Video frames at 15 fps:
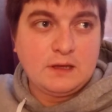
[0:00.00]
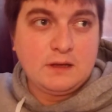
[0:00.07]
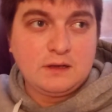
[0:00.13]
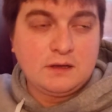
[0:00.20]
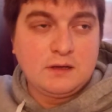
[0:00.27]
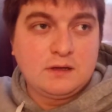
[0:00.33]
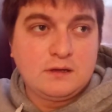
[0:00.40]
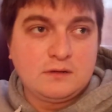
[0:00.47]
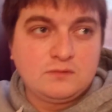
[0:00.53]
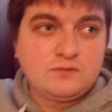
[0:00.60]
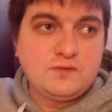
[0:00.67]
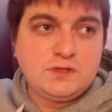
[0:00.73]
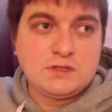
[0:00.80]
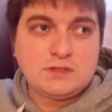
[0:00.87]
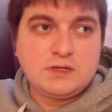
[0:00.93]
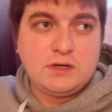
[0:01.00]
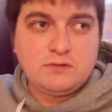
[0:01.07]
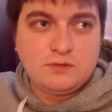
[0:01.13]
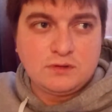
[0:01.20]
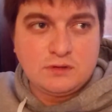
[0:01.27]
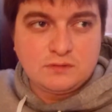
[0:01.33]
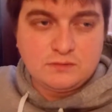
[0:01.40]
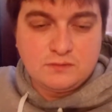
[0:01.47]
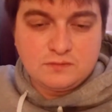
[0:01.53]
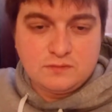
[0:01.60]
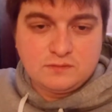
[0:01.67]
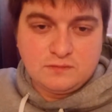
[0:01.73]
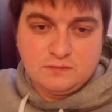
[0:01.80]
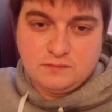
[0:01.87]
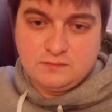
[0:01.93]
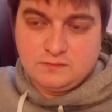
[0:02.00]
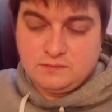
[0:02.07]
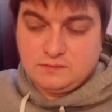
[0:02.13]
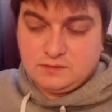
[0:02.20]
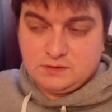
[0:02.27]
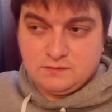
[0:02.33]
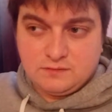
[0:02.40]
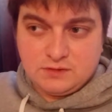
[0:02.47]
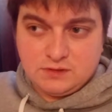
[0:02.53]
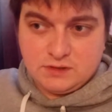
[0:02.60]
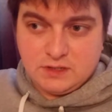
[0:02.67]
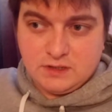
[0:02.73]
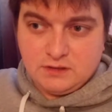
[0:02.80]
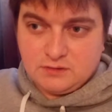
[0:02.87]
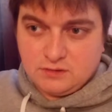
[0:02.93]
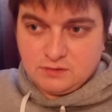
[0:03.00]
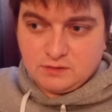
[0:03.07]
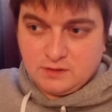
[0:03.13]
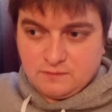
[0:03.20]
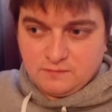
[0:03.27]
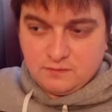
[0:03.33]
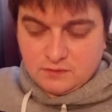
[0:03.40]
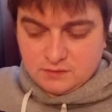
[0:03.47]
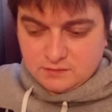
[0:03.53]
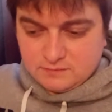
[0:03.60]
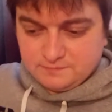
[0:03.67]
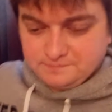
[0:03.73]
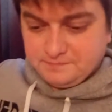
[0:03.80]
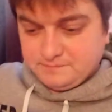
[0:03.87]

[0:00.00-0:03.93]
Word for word: а, ну, все знают это словосочетание зоны комфорта.